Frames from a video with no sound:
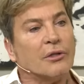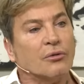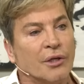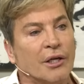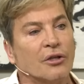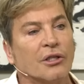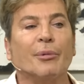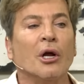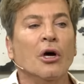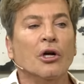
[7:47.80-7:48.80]
a sus nietos, sí,
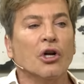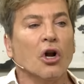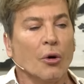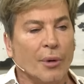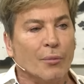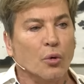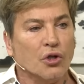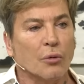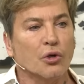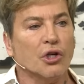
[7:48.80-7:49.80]
pero no los ve
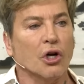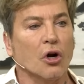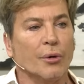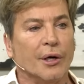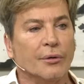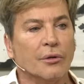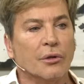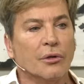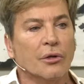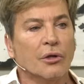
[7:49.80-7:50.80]
mucho, mucho no los ve. Ok,